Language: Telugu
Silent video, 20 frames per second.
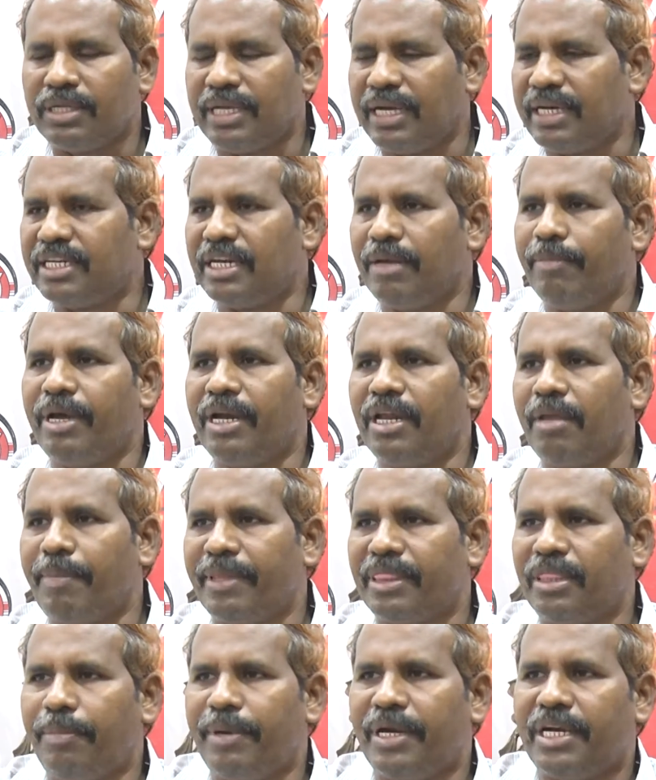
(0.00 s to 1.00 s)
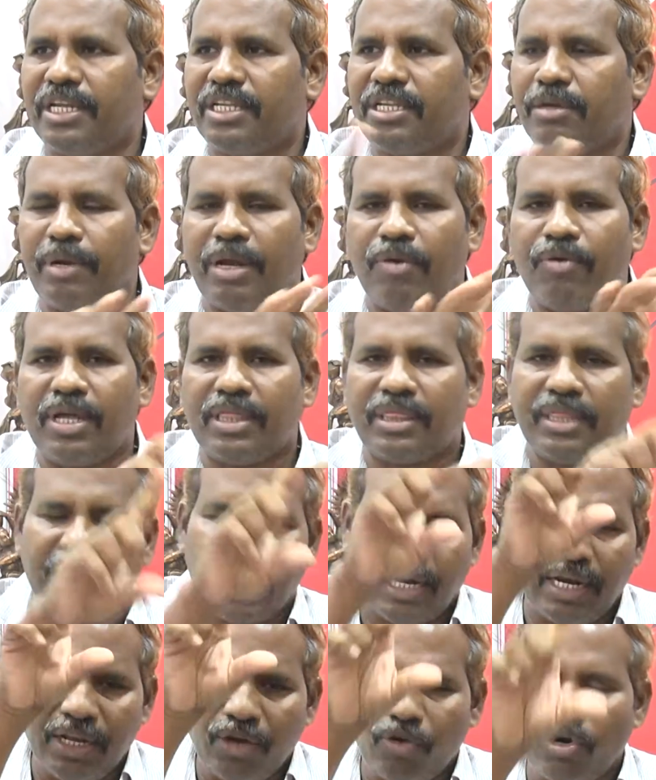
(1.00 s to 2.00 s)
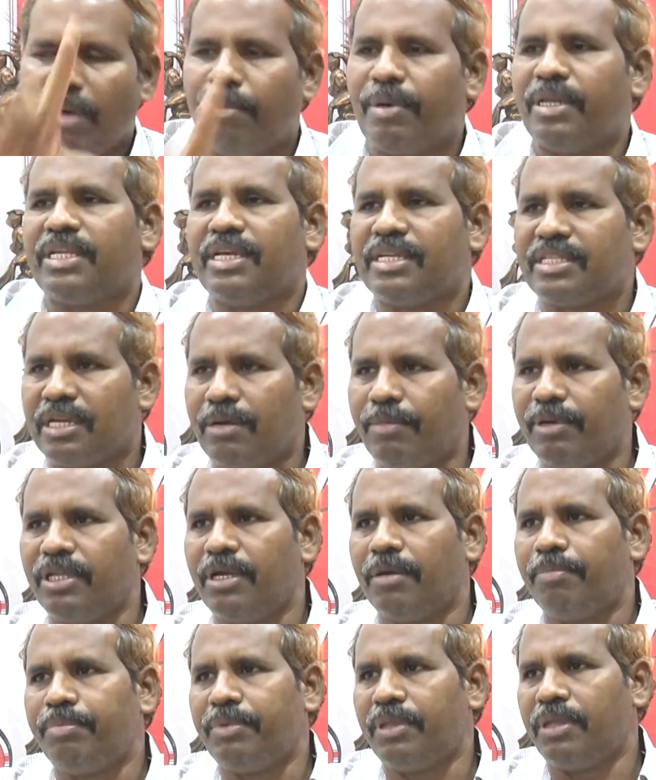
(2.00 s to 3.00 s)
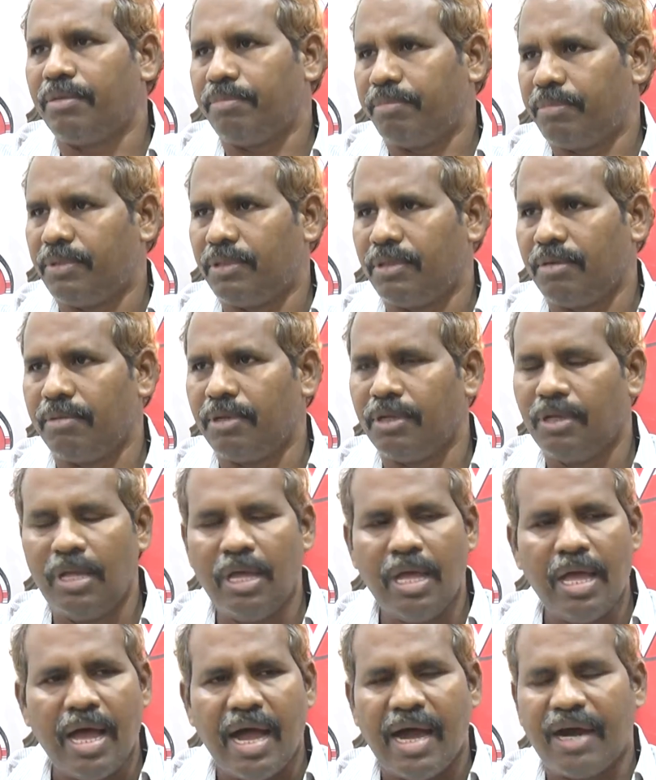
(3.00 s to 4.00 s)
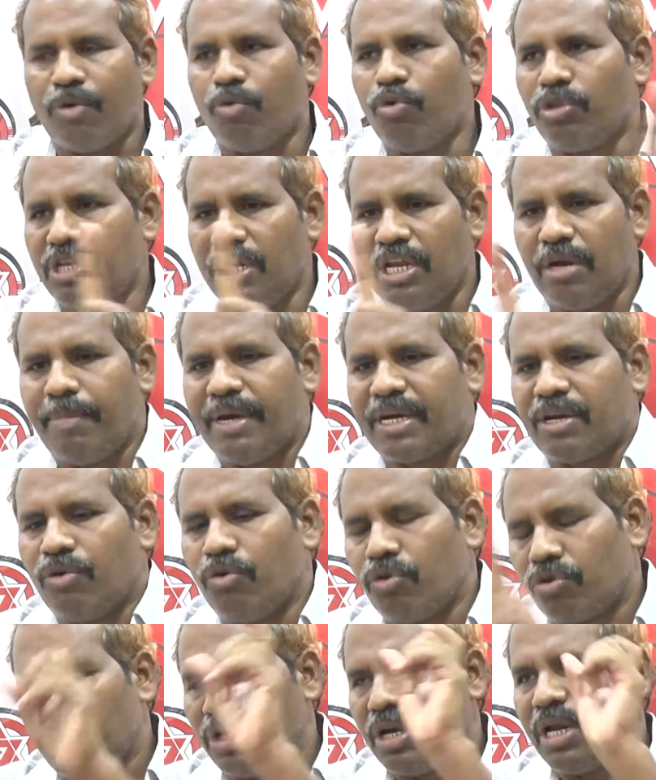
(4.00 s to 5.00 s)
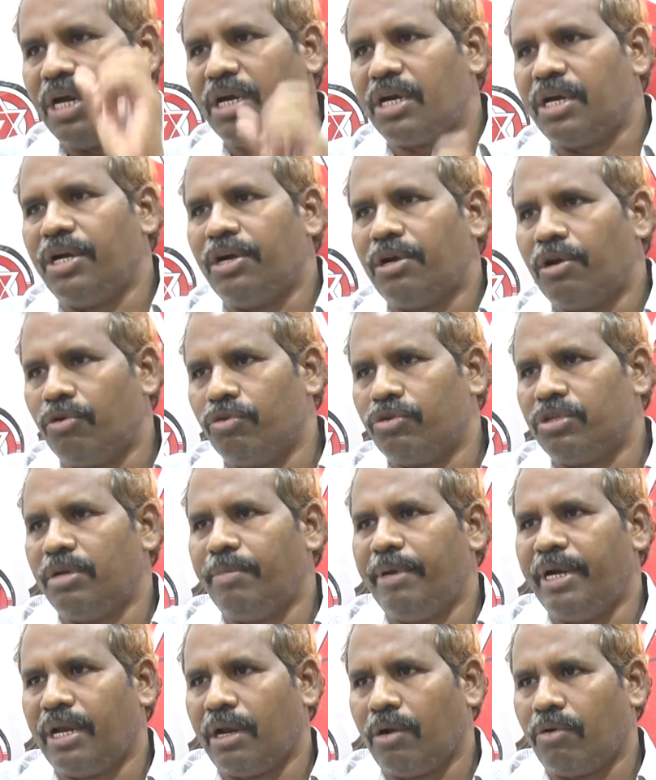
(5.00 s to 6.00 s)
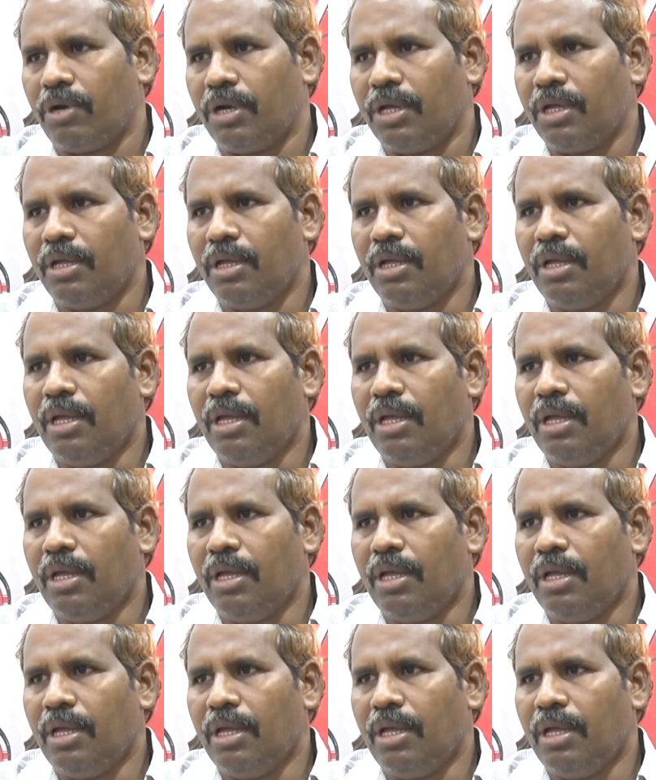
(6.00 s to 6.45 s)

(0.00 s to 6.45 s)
సంక్షేమానికి పెద్ద వేసాము నవరత్నాలు అన్నీ కూడా అమలు చేస్తున్నామని చెప్తారు ఆడ కూర్చుని నేను బటన్ నొప్పుతున్నాను అంటాడు ఇంట్లో కూర్చుని బయట రాకుండా